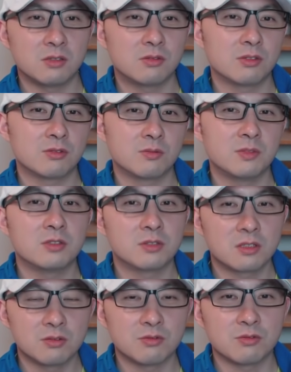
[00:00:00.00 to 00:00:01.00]
或者说没有
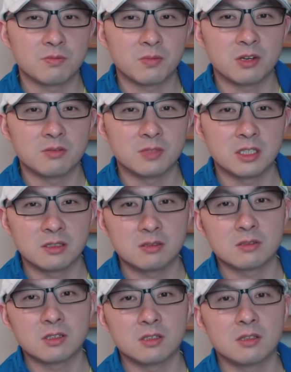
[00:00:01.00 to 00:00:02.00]
证据表明
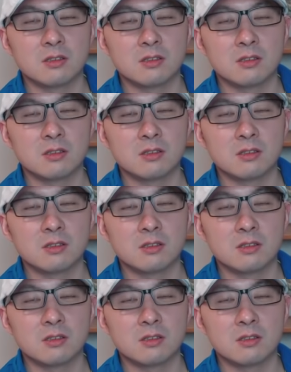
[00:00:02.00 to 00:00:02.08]
这个。